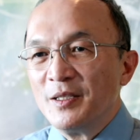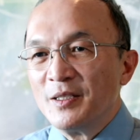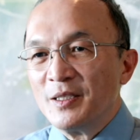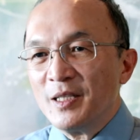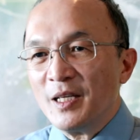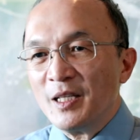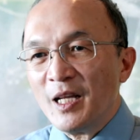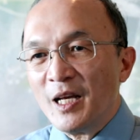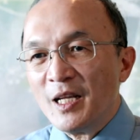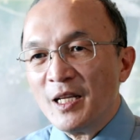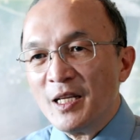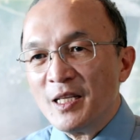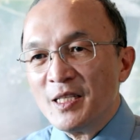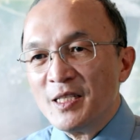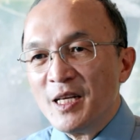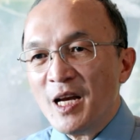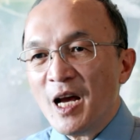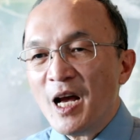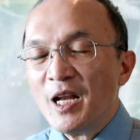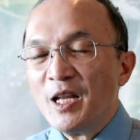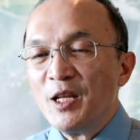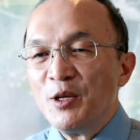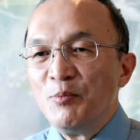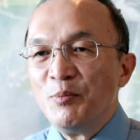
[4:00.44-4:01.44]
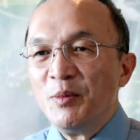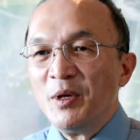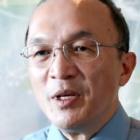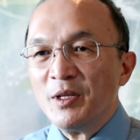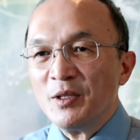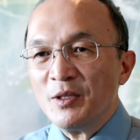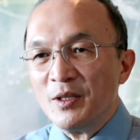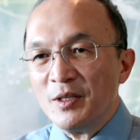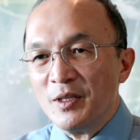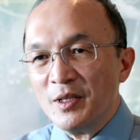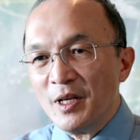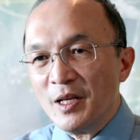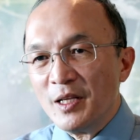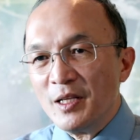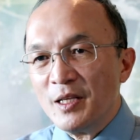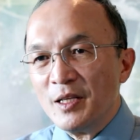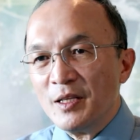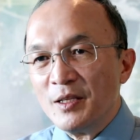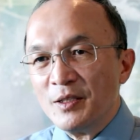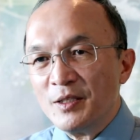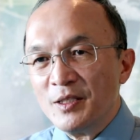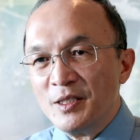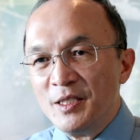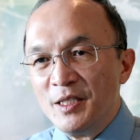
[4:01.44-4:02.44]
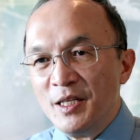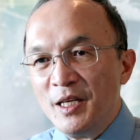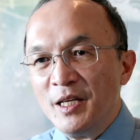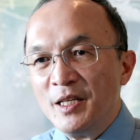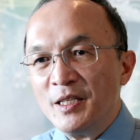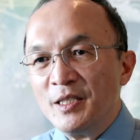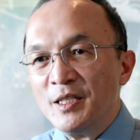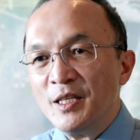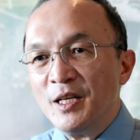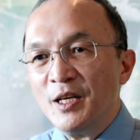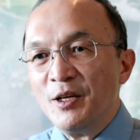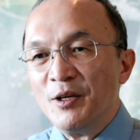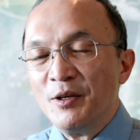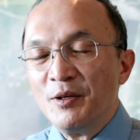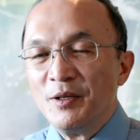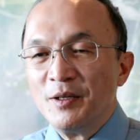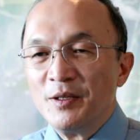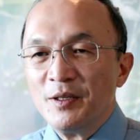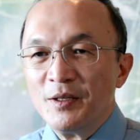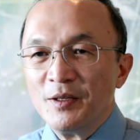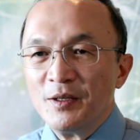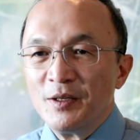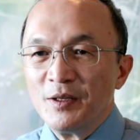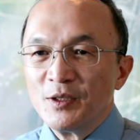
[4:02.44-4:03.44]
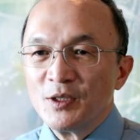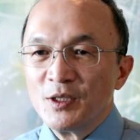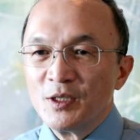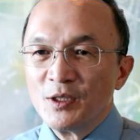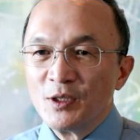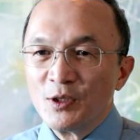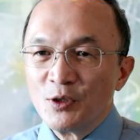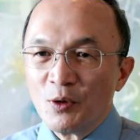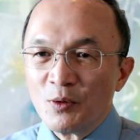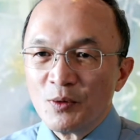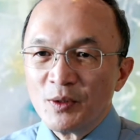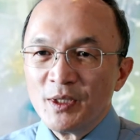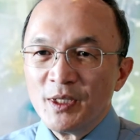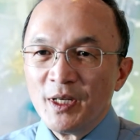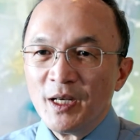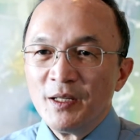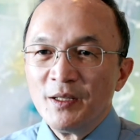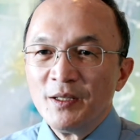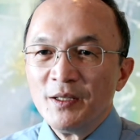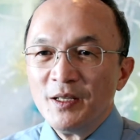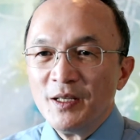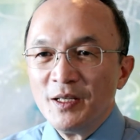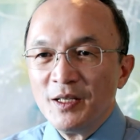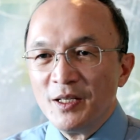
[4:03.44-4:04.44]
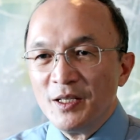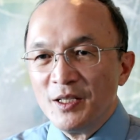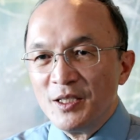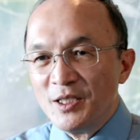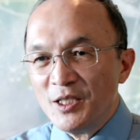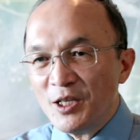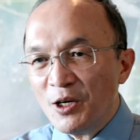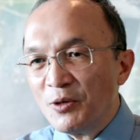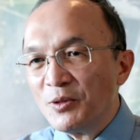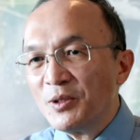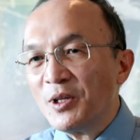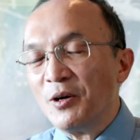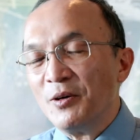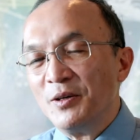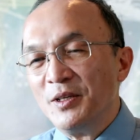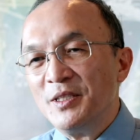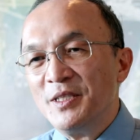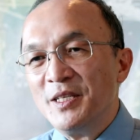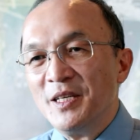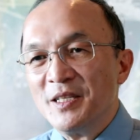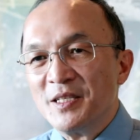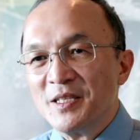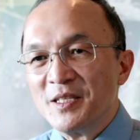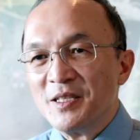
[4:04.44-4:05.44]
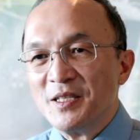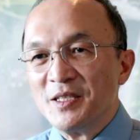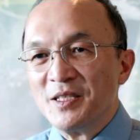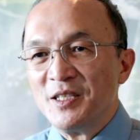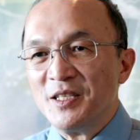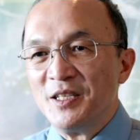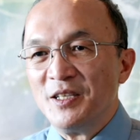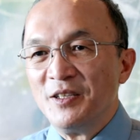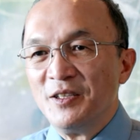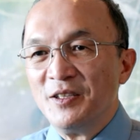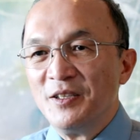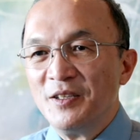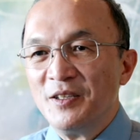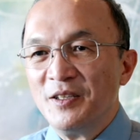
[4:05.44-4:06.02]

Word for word: 在他的家里面，他的姐姐中间教导一件事情，